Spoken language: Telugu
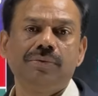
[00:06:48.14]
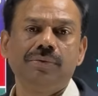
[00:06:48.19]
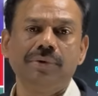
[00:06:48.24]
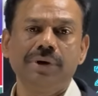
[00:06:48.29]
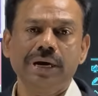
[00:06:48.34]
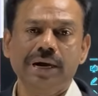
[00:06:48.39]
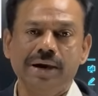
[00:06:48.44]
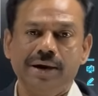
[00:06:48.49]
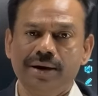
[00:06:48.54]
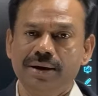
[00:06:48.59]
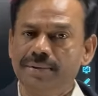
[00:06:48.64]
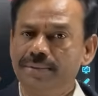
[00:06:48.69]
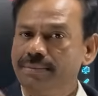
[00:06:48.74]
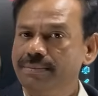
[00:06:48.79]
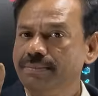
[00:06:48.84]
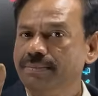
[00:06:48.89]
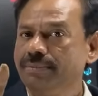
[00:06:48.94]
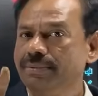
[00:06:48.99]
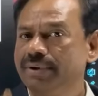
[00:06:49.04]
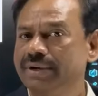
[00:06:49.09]
ఒక
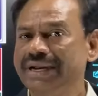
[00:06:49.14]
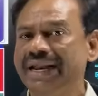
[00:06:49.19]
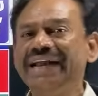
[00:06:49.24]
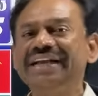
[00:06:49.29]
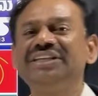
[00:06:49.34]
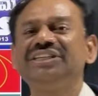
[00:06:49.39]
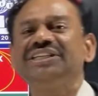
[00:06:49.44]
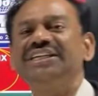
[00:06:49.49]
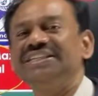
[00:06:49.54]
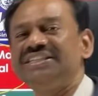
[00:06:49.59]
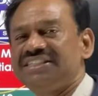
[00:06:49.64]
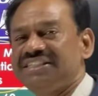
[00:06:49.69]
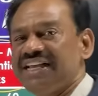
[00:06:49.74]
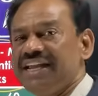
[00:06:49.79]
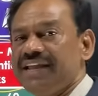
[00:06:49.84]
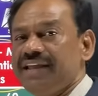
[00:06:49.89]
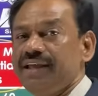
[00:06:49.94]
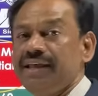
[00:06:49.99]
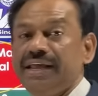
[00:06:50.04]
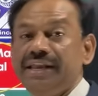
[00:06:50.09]
రైట్
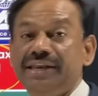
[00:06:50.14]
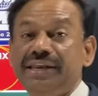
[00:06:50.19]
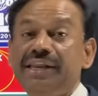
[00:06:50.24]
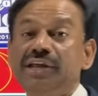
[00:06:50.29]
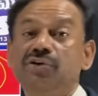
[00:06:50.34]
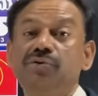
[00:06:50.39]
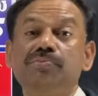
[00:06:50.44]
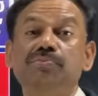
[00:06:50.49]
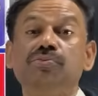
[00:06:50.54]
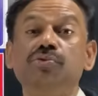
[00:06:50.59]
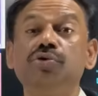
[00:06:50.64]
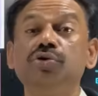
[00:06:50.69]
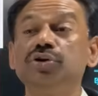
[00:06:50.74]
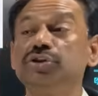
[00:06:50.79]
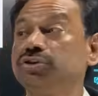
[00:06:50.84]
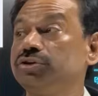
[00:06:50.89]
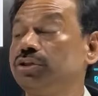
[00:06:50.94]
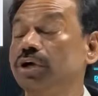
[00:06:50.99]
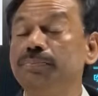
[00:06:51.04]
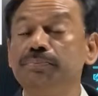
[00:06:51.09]
చేస్తే నీకు మూడు
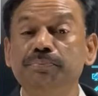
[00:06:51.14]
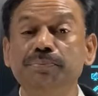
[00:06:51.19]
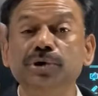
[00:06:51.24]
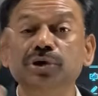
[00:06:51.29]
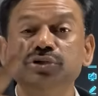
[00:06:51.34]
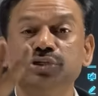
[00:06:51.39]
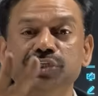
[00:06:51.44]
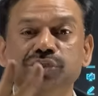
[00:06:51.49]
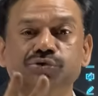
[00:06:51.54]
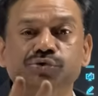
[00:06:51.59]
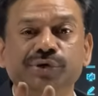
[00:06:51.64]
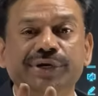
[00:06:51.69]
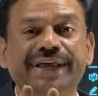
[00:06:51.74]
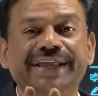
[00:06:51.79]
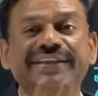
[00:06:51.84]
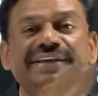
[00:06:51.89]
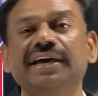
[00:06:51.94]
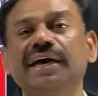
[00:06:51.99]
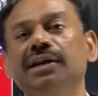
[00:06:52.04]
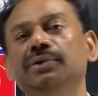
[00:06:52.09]
తప్పులు చేసుకునే
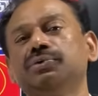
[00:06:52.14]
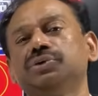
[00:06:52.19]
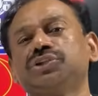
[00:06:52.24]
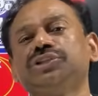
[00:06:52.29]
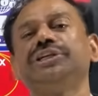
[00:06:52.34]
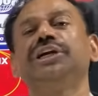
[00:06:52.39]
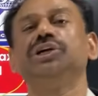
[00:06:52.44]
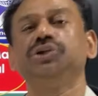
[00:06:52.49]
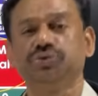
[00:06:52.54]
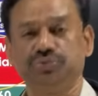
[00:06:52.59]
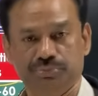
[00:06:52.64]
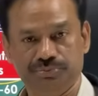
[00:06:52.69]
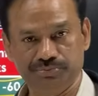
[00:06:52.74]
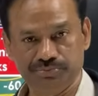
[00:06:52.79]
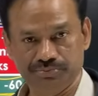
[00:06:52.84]
అధికారం వచ్చినట్టు